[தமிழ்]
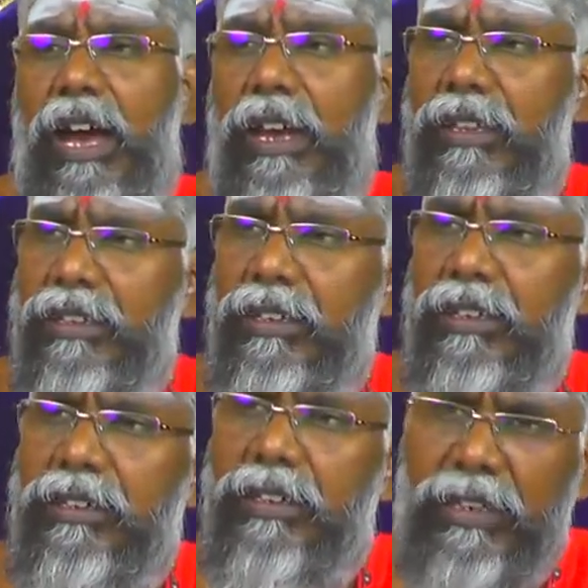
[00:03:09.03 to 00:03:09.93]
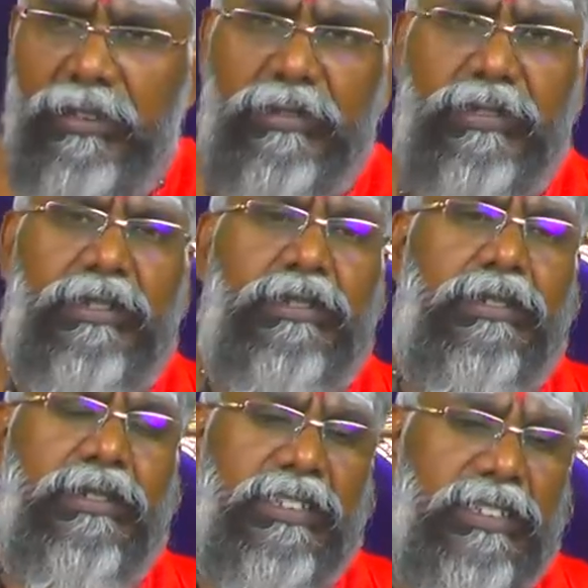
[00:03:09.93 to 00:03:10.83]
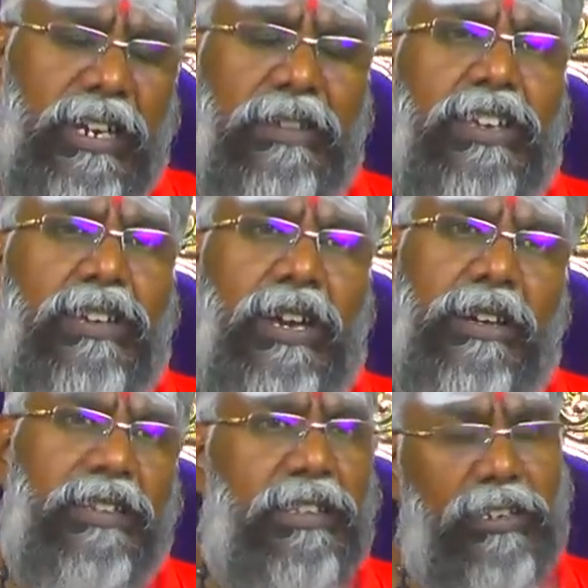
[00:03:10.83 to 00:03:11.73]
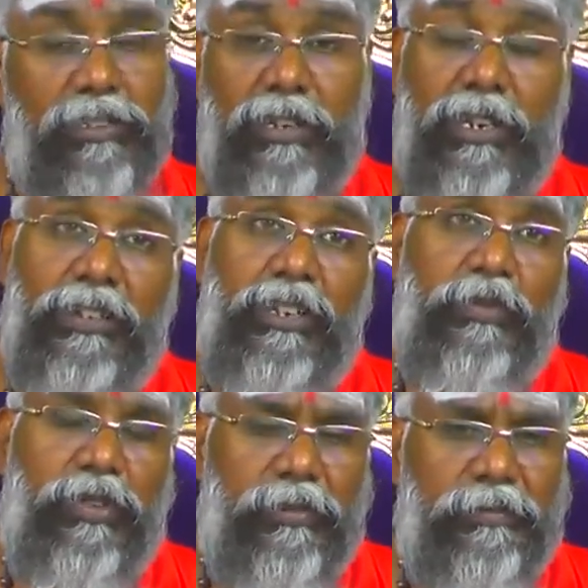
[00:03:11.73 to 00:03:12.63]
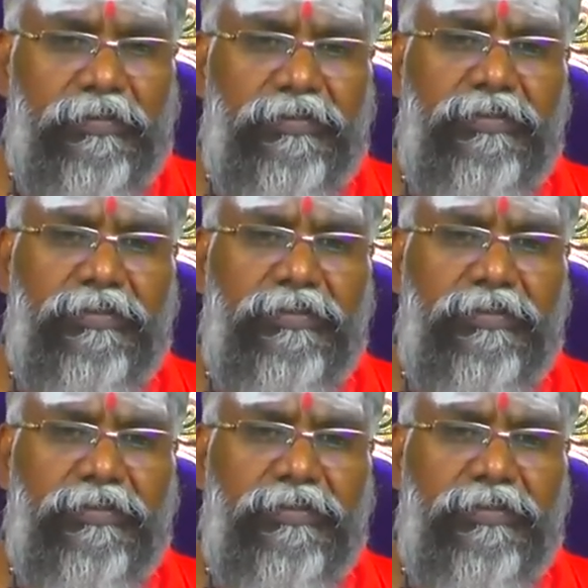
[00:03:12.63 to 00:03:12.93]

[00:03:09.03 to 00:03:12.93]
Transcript: அல்லது நீங்கள் வந்து கிச்சனில் வைக்கலாம் இதை கிச்சன்லேயே வைக்க முடியும்